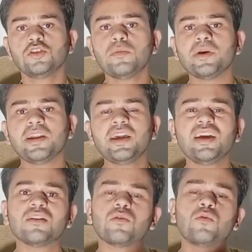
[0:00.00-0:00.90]
तो मेरी
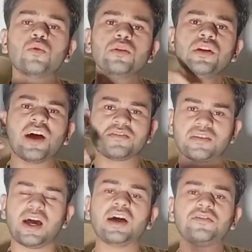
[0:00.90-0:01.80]
उन
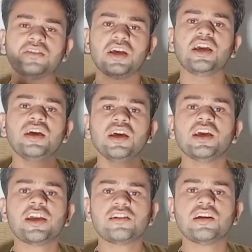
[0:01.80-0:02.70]
हजरात से
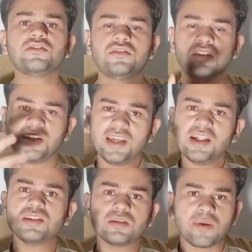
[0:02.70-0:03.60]
ये
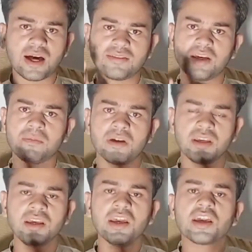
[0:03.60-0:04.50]
दिली इतमास है
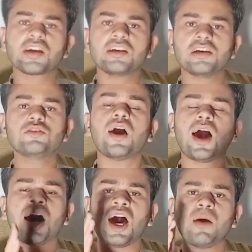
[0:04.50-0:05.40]
भाई कि ये
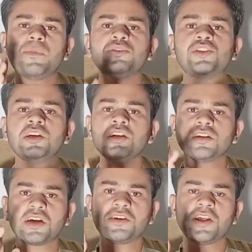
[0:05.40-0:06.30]
जो आप
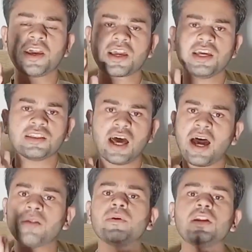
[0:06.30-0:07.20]
दीन के ठेकेदार